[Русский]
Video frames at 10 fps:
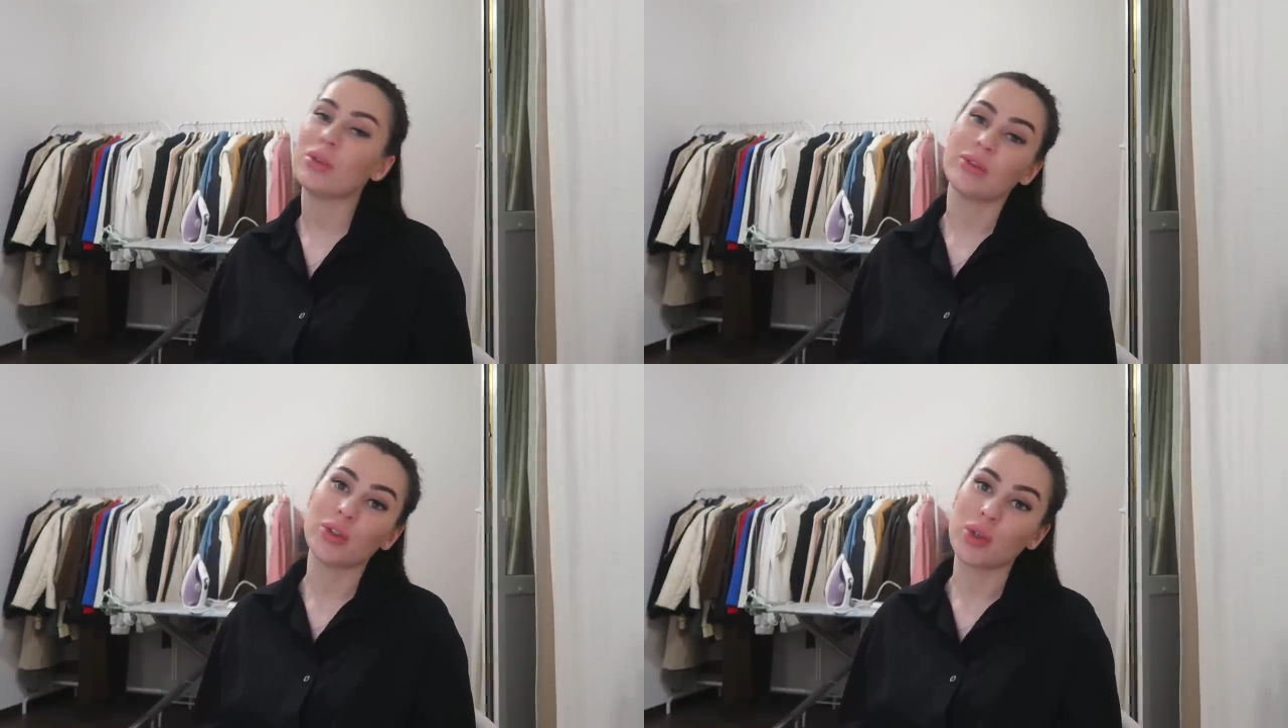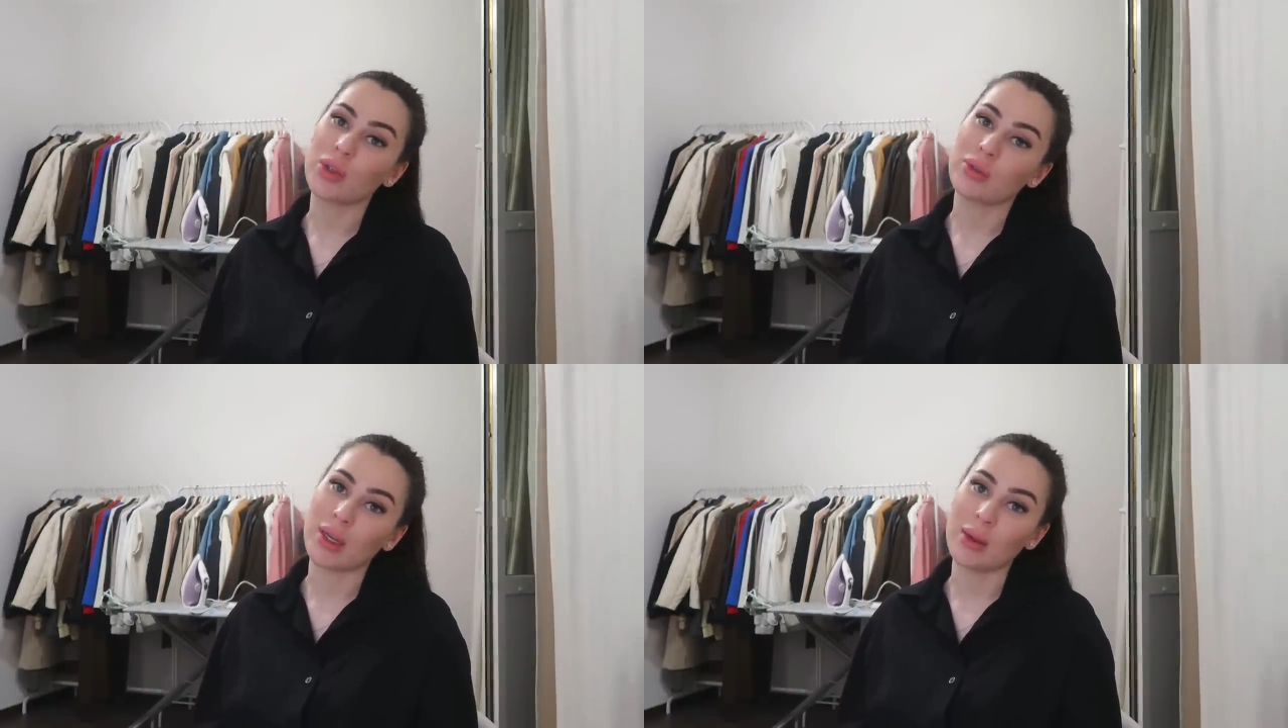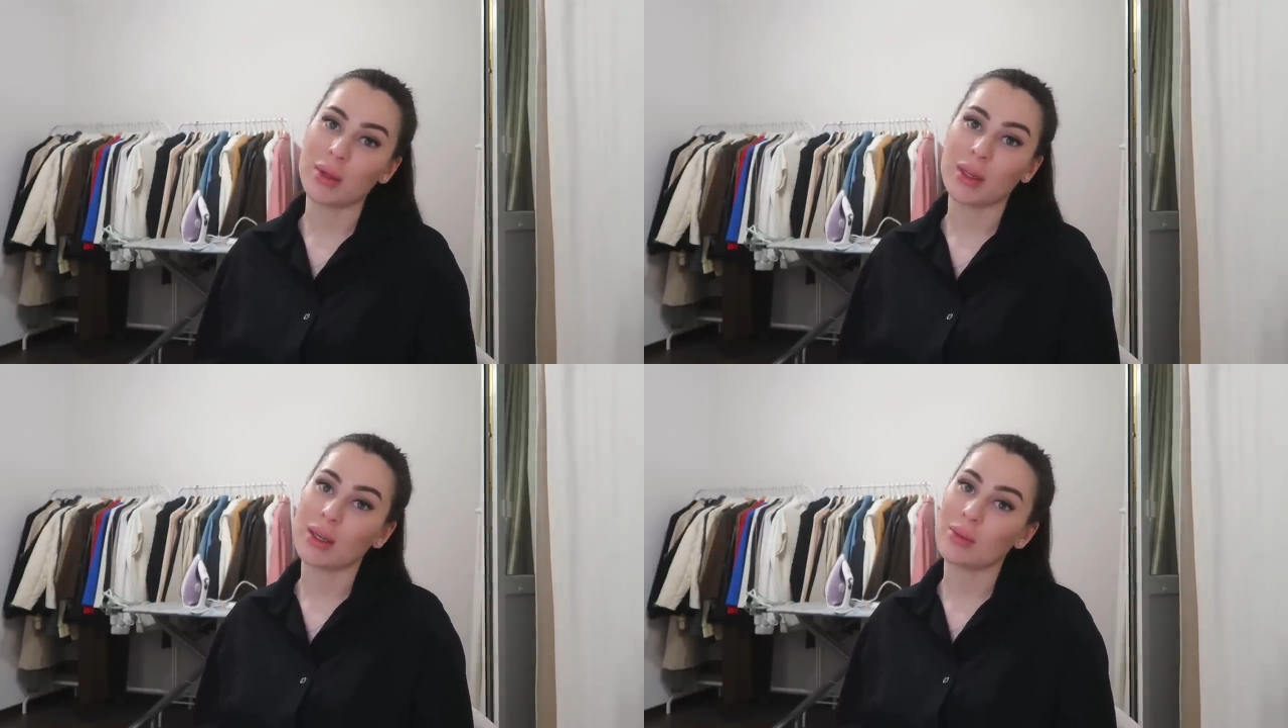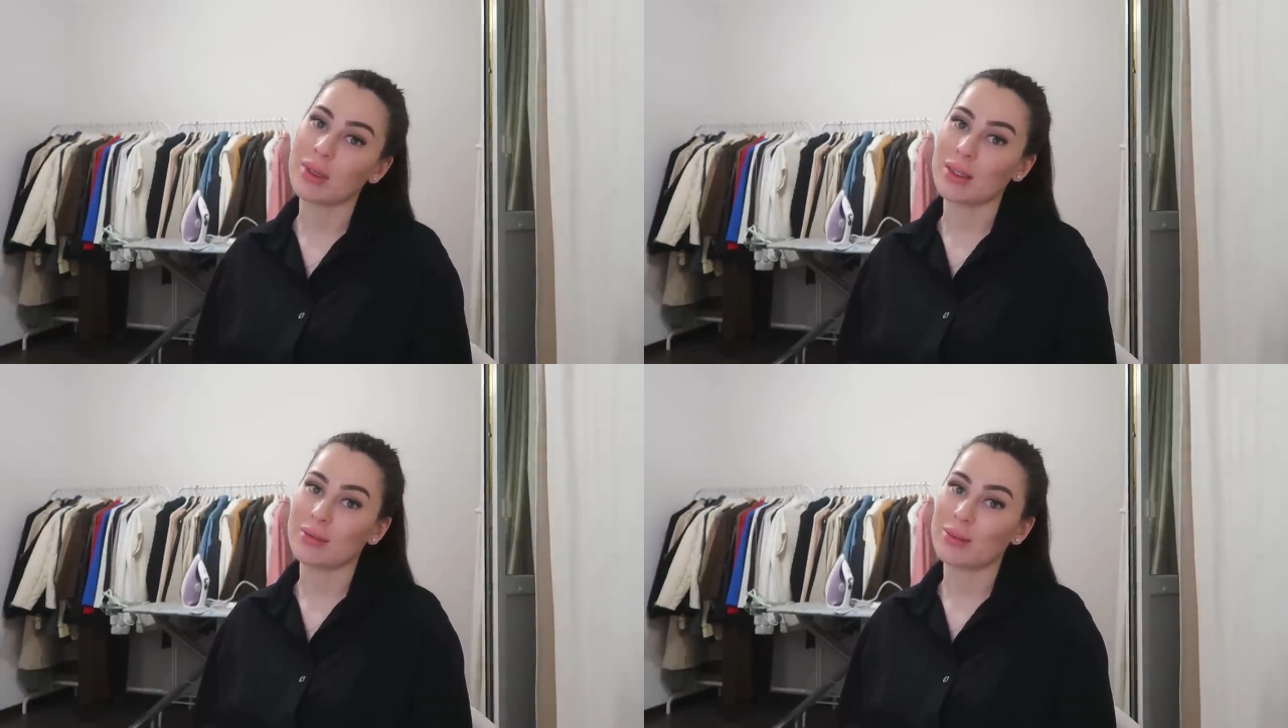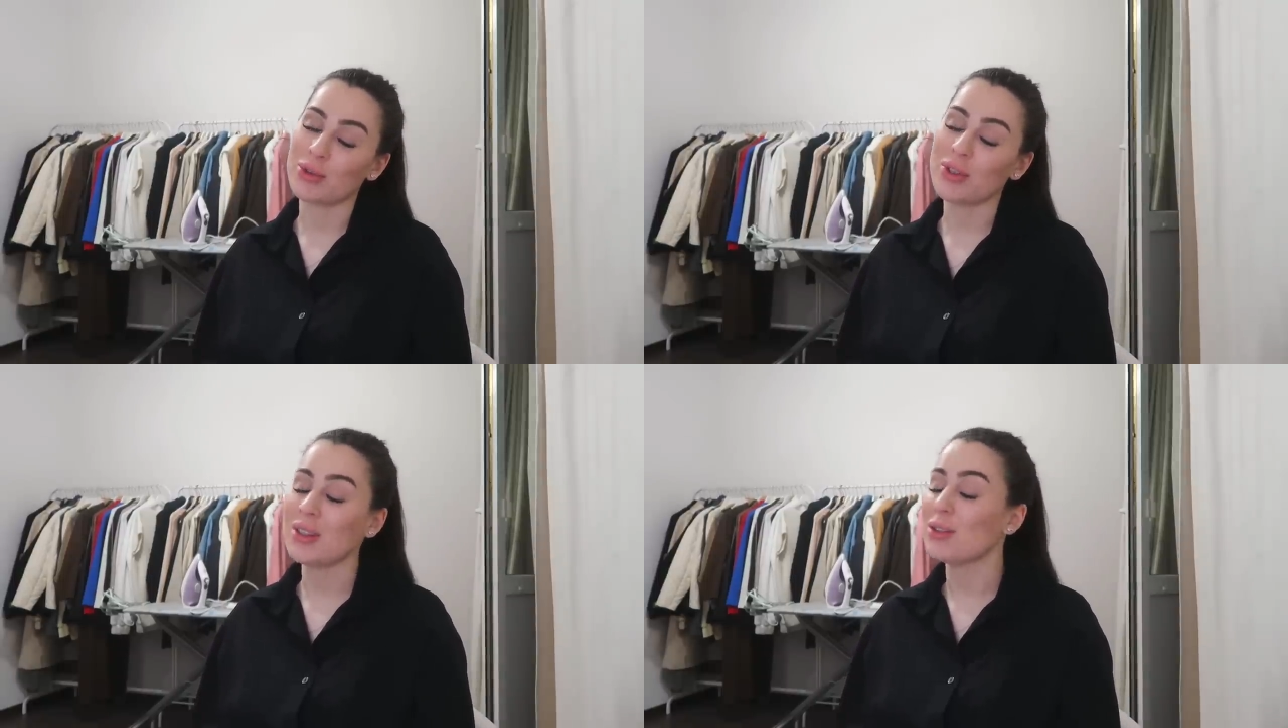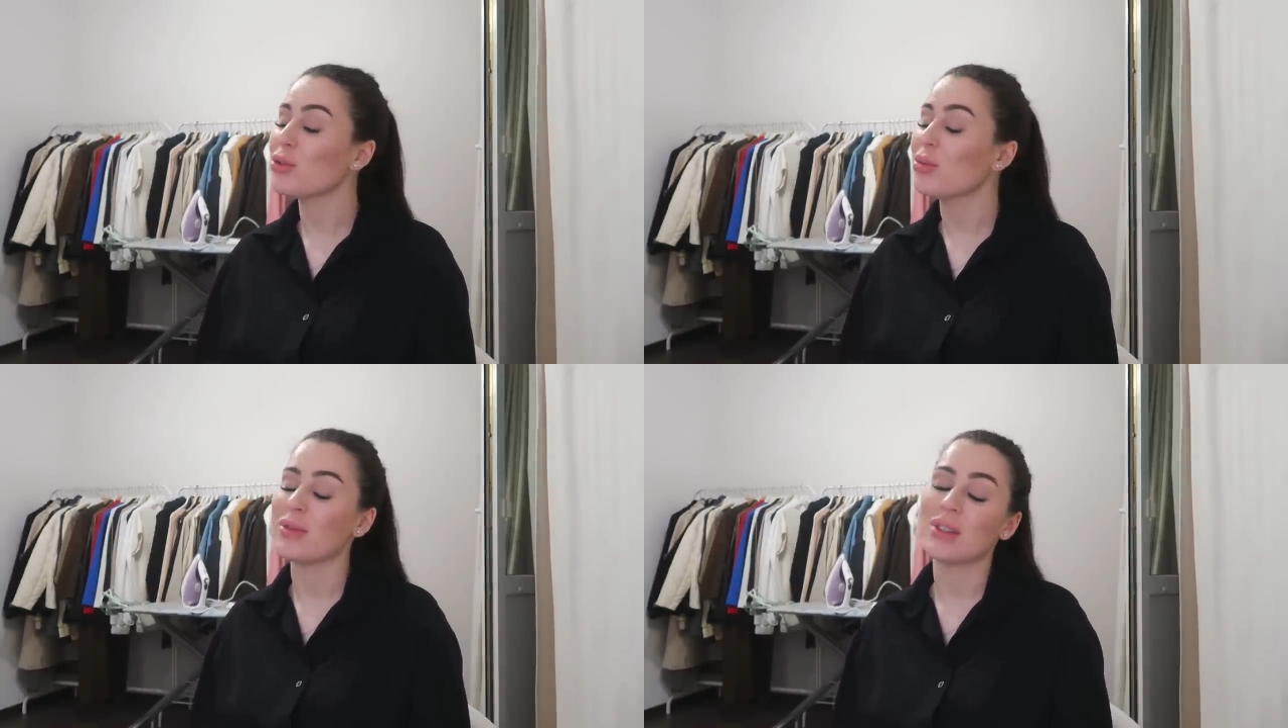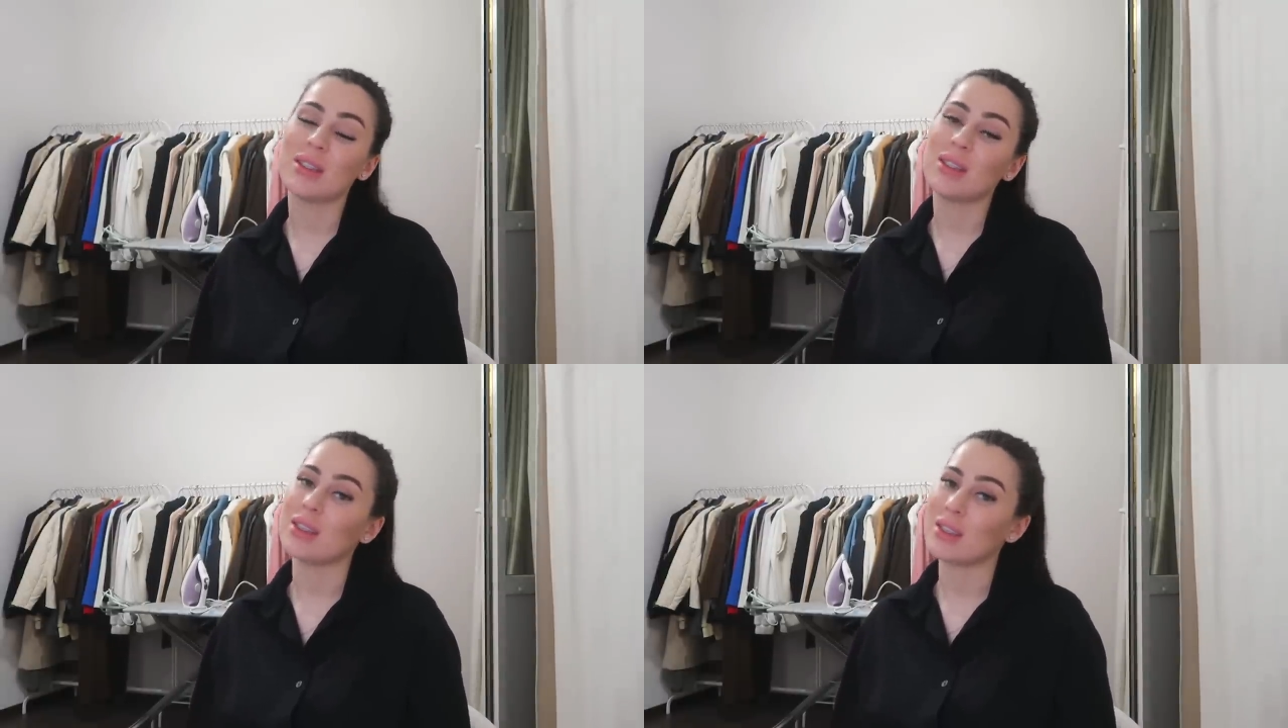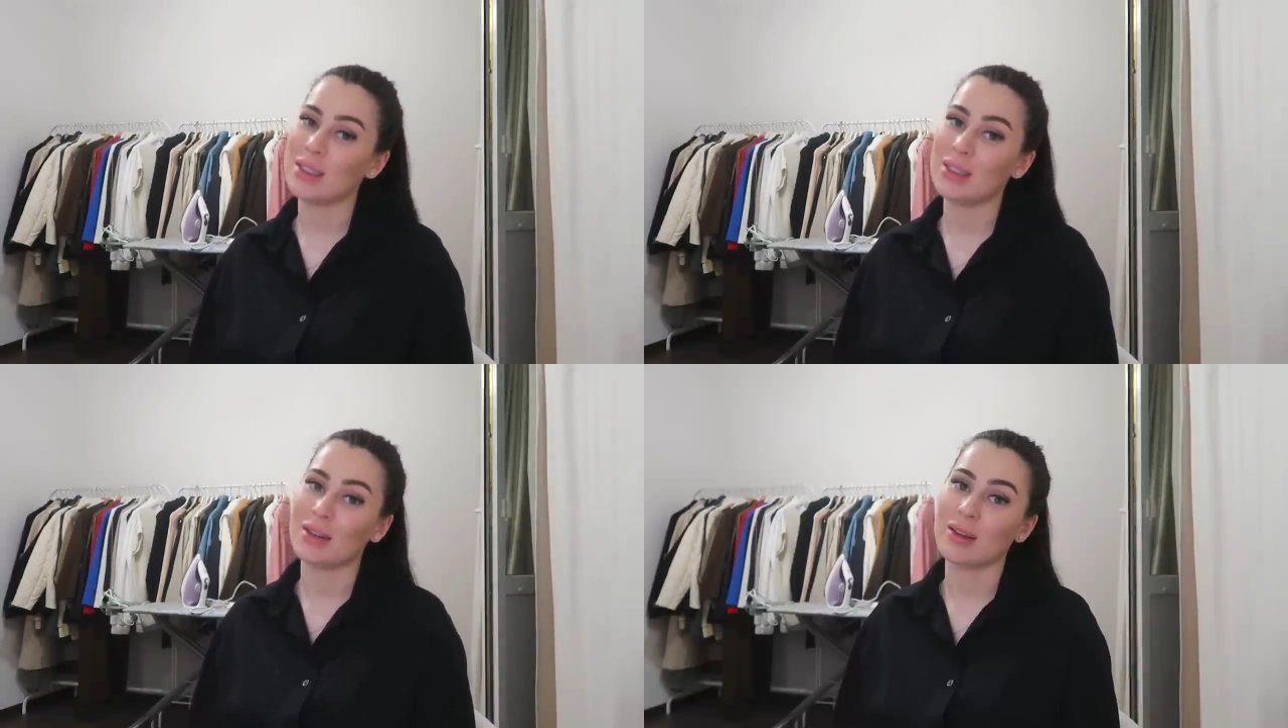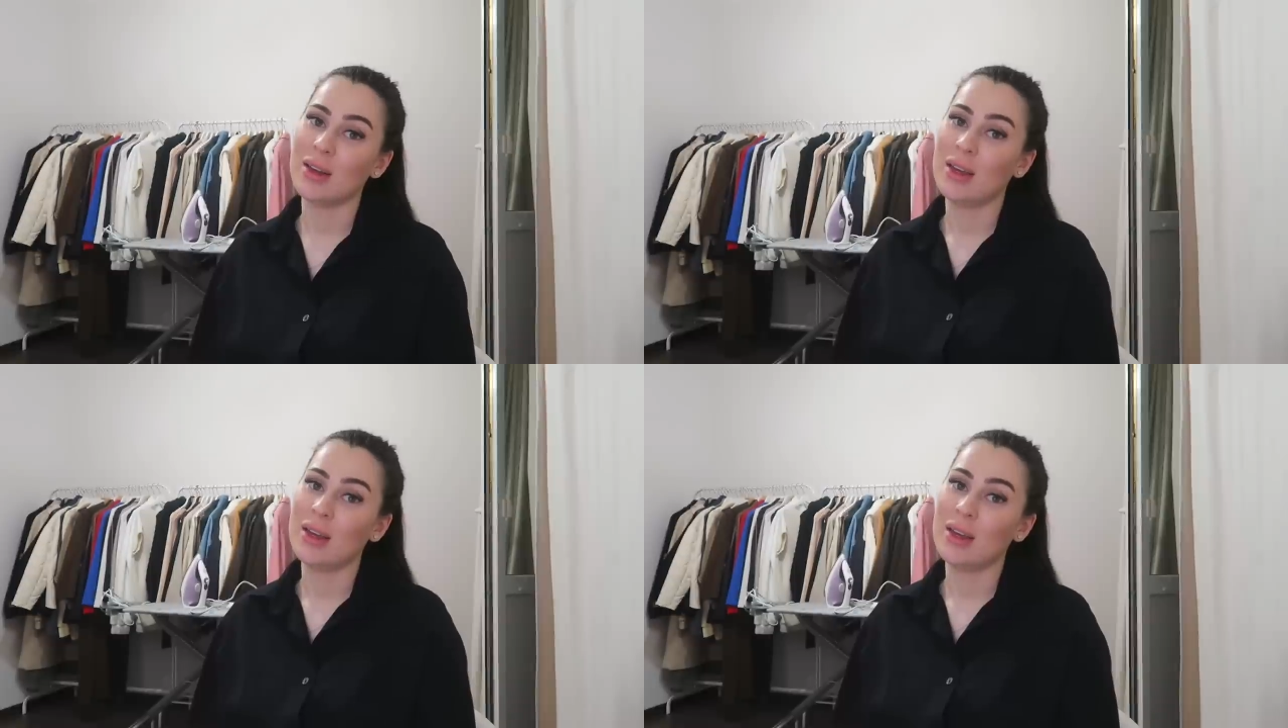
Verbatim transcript: и все это время там, блин, просто тупо висит картина.